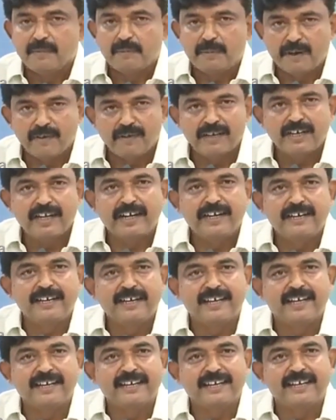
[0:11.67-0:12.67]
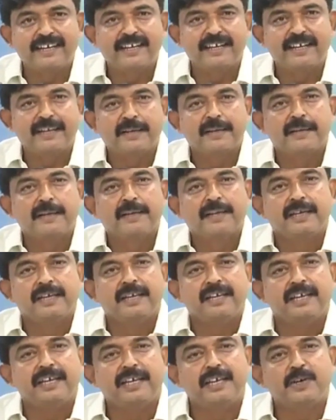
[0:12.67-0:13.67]
పవన్ నాయుడు గారికి
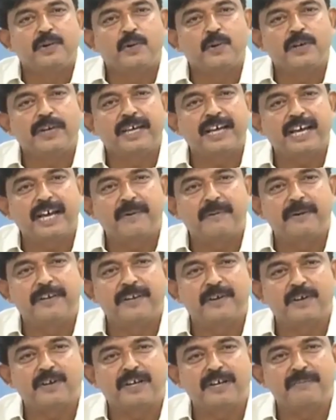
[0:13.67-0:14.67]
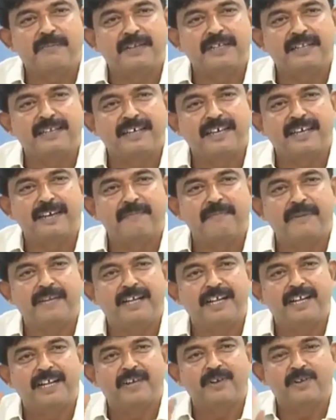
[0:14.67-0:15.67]
ఈ నూట యాభై ఒక్క మంది
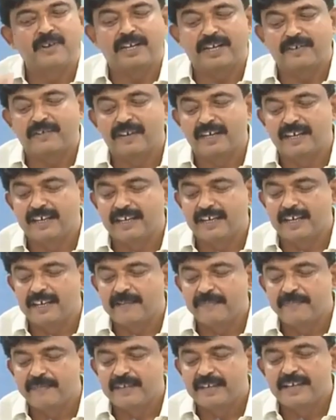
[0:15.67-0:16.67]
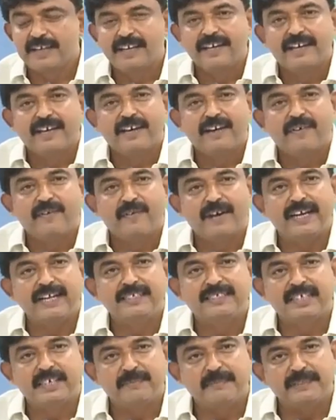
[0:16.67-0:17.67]
ఎమ్మెల్యేలు ఉన్నటువంటి
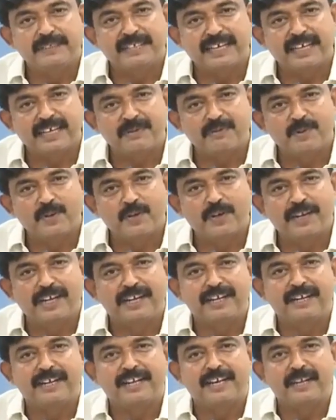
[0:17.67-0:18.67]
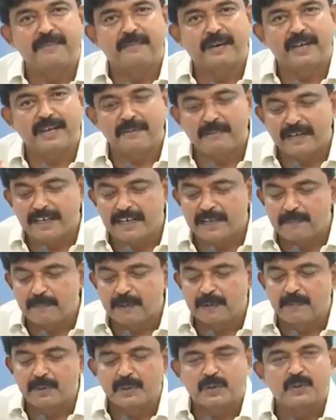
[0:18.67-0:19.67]
వైసీపీ జగన్మోహన్ రెడ్డి గారి బలమైన
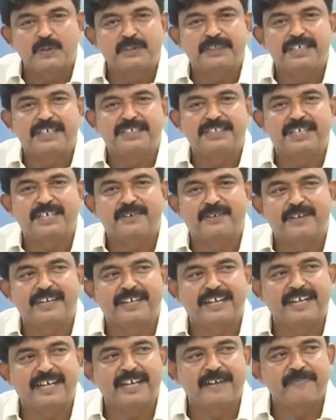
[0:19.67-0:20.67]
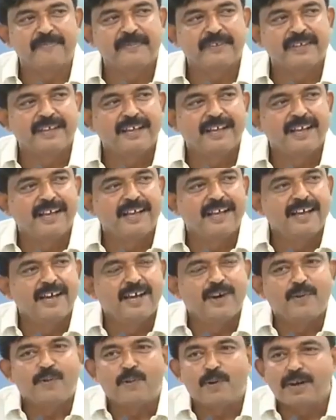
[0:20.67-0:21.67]
ప్రభుత్వం చేసేటువంటి
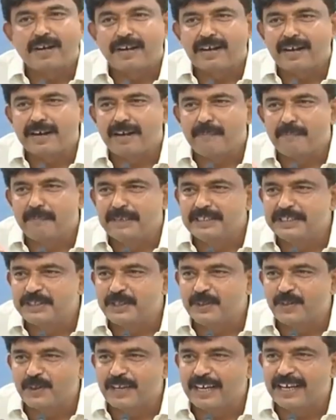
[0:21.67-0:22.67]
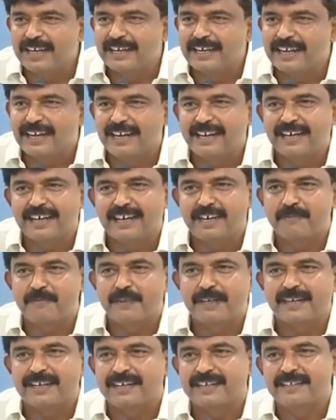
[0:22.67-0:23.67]
ఒక్క మంచి కూడా ఆయన కళ్ళకు
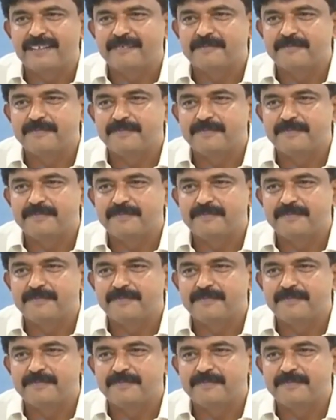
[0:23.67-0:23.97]
కనపట్టలేదు